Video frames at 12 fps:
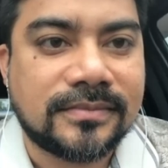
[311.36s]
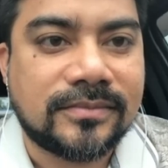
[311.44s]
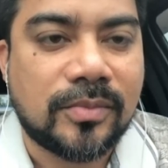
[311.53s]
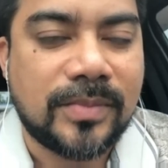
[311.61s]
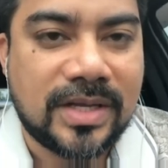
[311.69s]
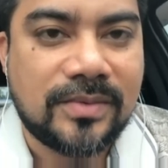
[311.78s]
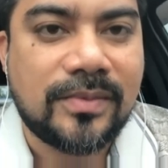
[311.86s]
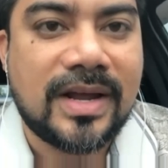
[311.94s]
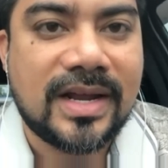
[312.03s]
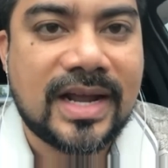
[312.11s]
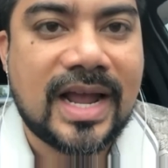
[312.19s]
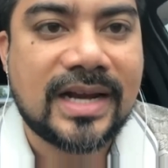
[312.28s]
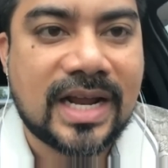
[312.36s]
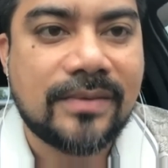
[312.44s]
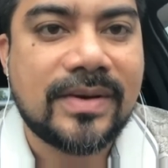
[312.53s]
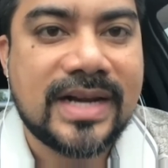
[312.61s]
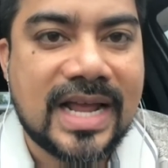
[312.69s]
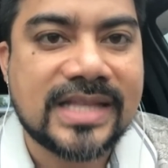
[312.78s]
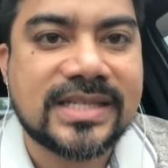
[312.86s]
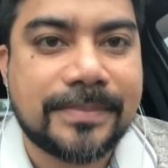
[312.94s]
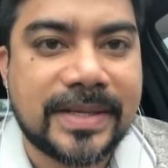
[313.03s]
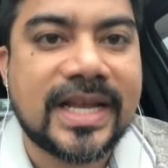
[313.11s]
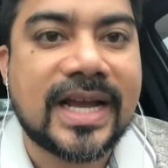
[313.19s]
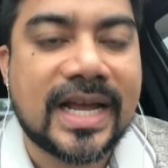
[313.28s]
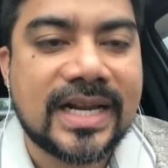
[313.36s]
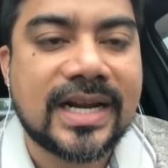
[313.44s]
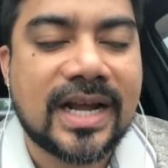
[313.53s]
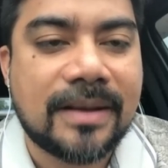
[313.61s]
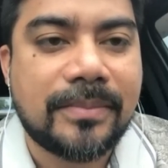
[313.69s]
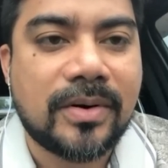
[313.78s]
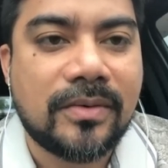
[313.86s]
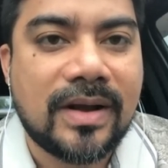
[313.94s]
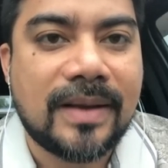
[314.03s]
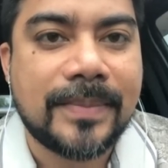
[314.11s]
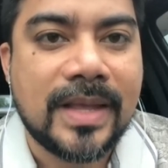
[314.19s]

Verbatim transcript: ผมคิดว่าคาดการณ์ว่าน่าจะเป็นอย่างนั้นนะครับ เพราะว่า